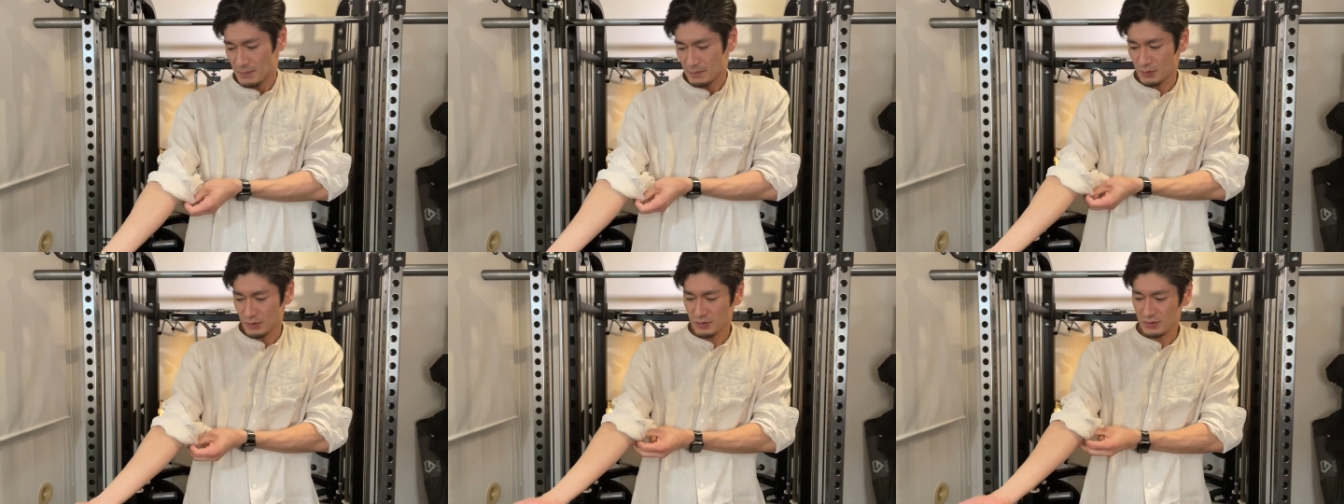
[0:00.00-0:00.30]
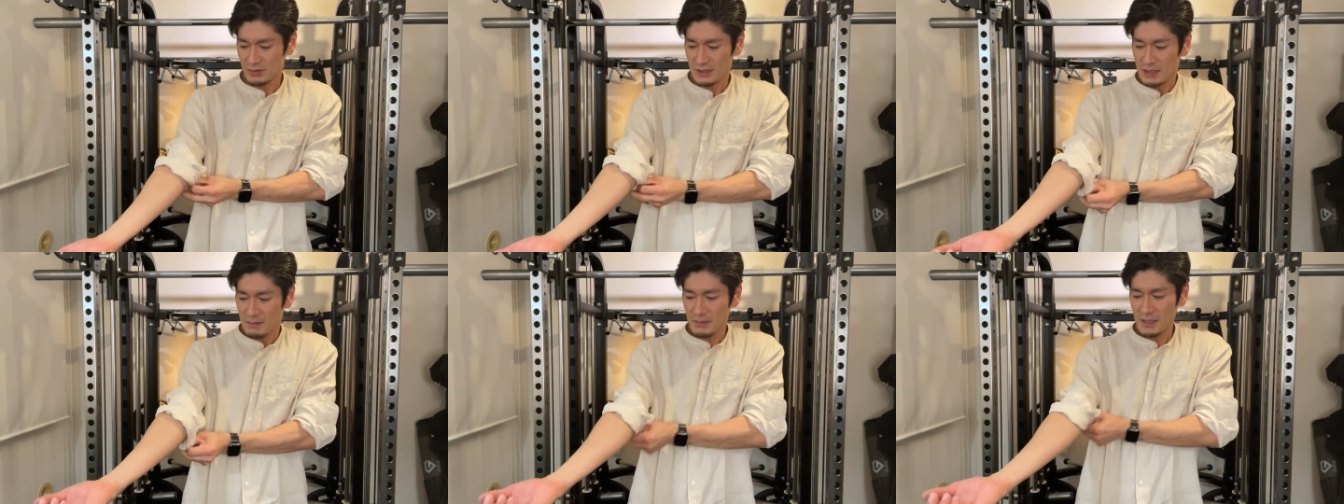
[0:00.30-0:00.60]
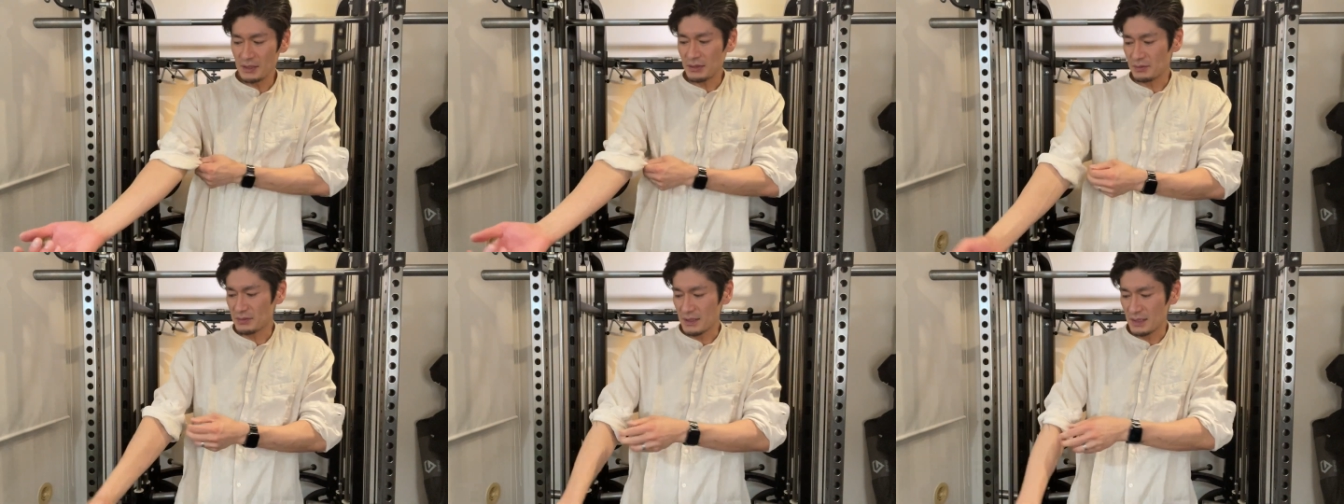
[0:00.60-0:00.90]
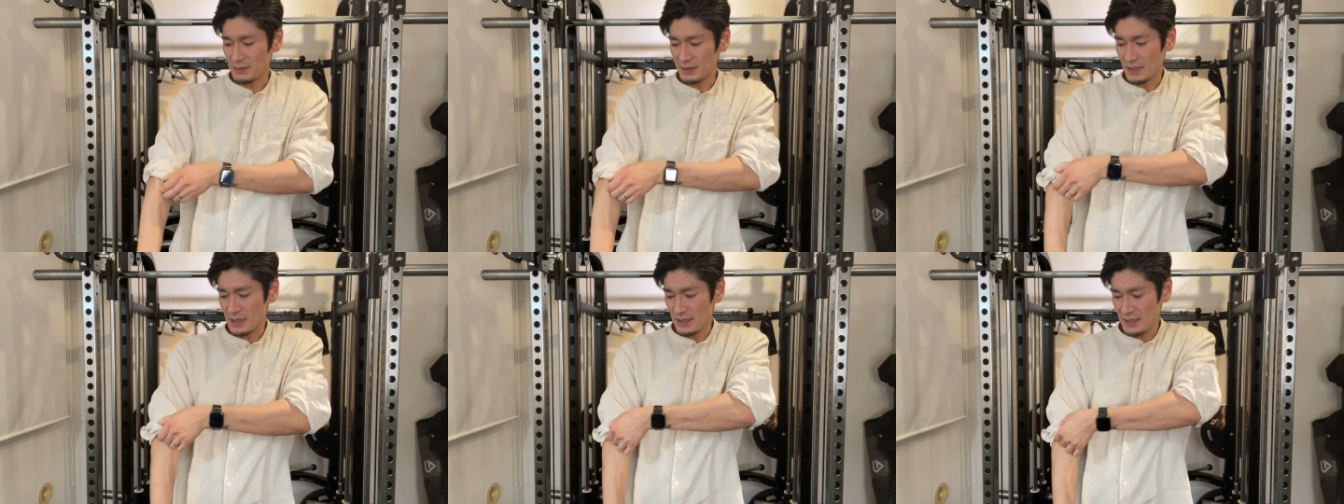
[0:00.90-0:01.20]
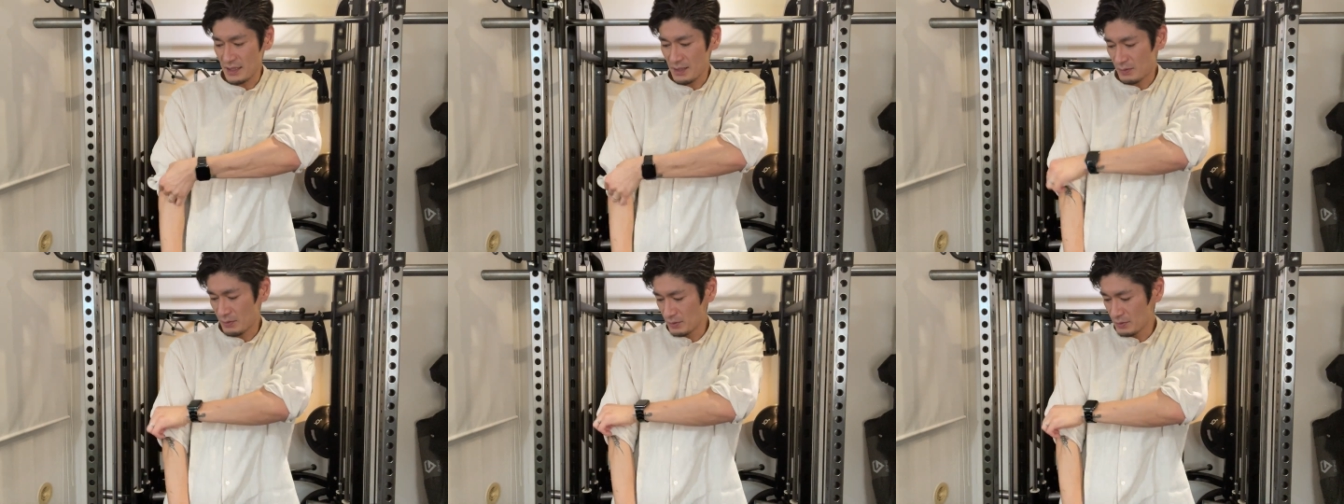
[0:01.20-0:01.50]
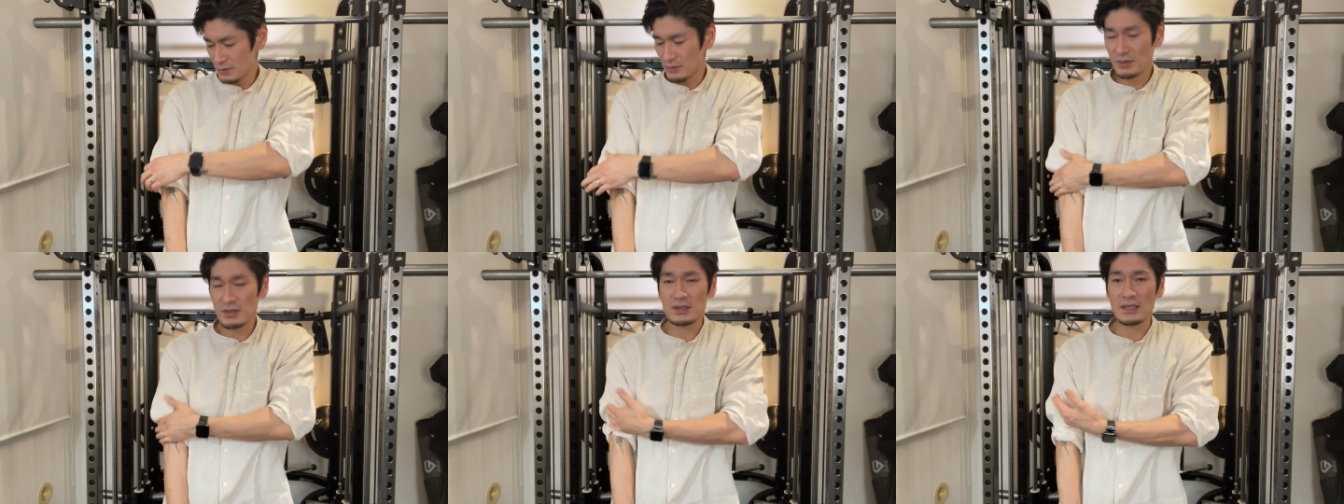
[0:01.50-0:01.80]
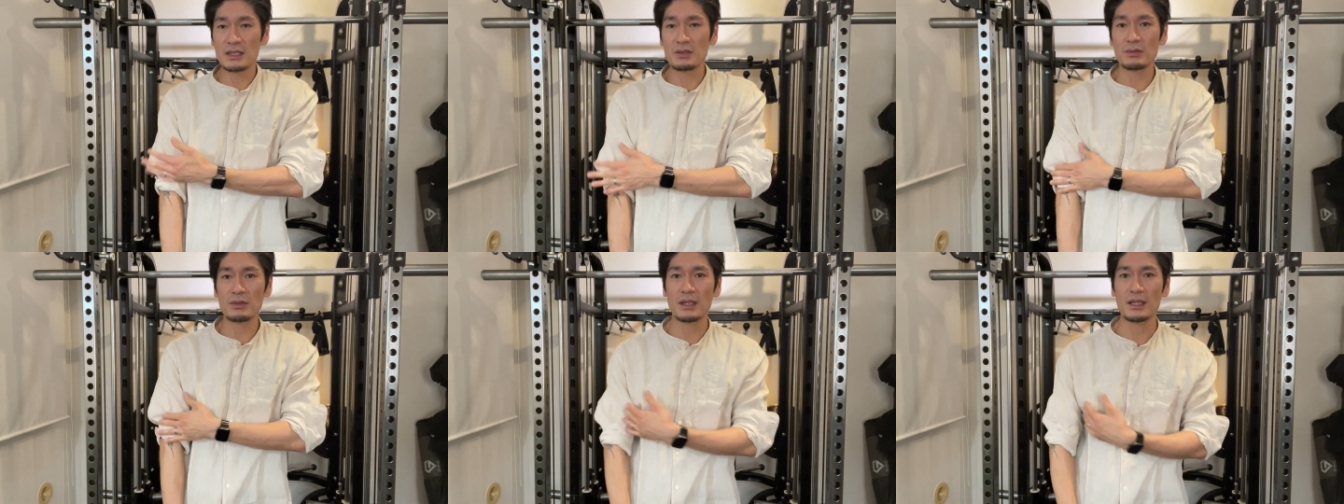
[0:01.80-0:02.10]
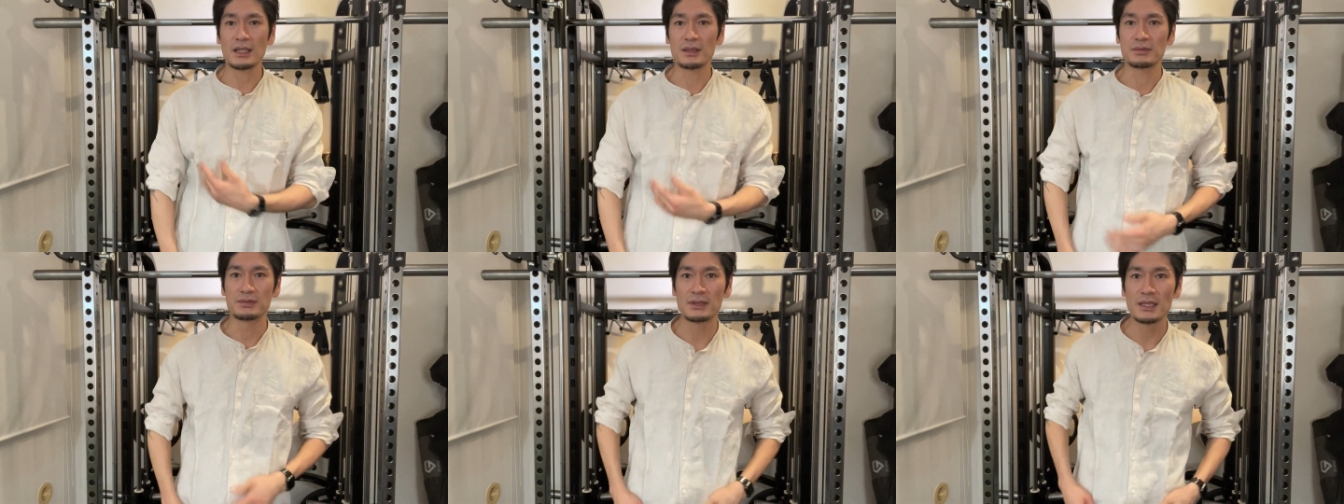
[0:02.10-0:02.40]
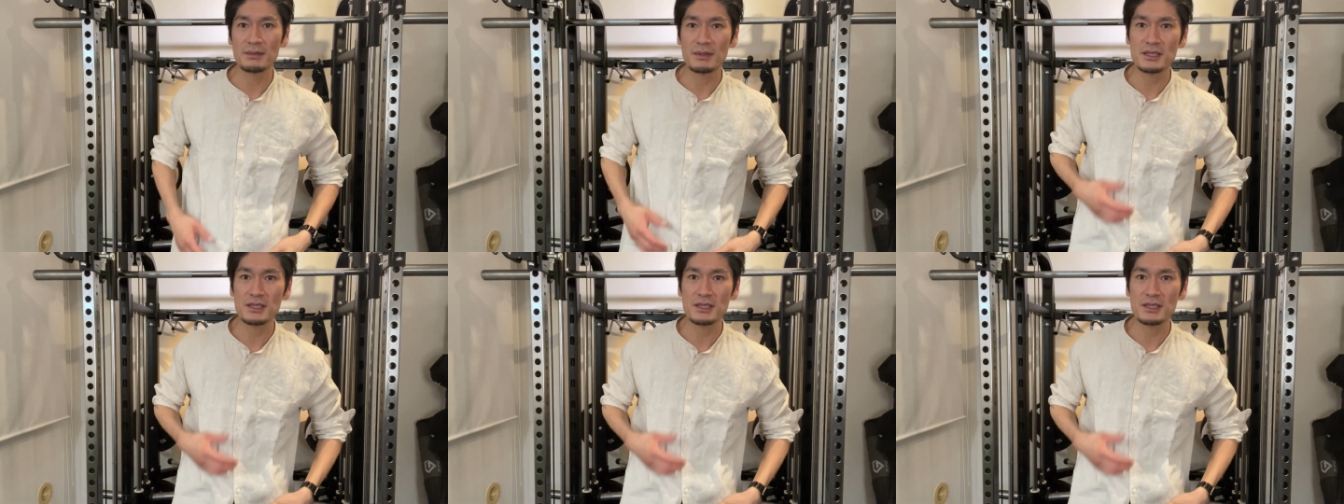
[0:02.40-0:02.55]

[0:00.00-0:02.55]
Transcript: もう数年前と比べたらね本当にスタンドカラー増